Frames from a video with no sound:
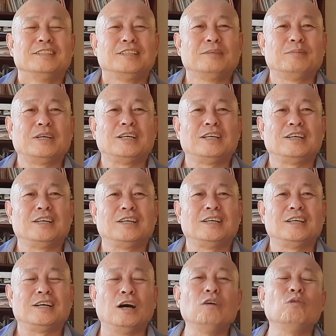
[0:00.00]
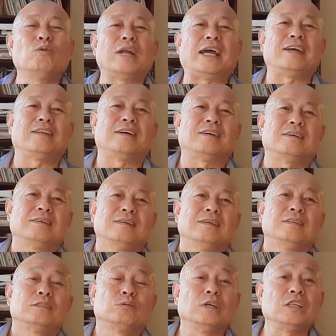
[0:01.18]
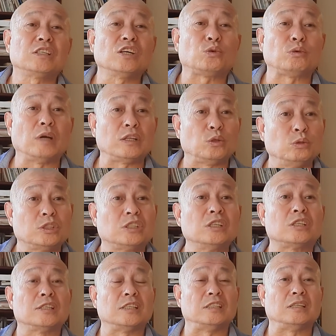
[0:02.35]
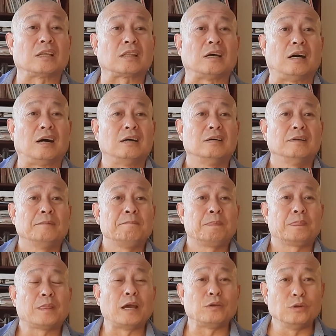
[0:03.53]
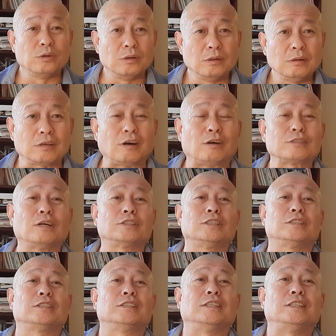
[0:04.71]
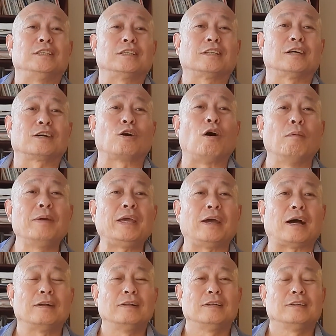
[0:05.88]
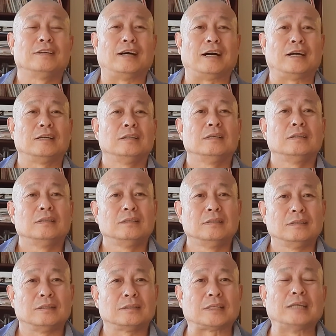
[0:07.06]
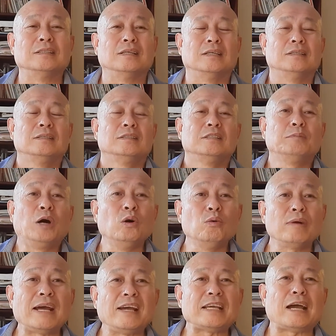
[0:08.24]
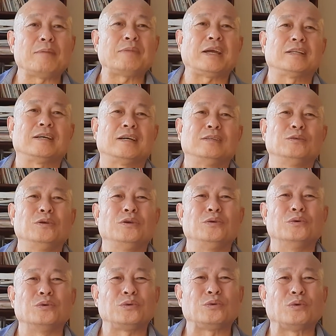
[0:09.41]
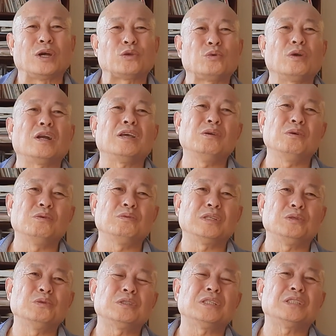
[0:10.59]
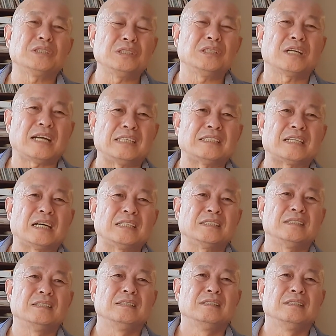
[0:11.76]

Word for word: 那么后来呢，所以这个“学”的有知识的意思啊。也有搞到知识的意思，拷贝啊啊，嗯等等。那么后来演变呢，又有有学，学了以后呢，有这点知识干啥呢？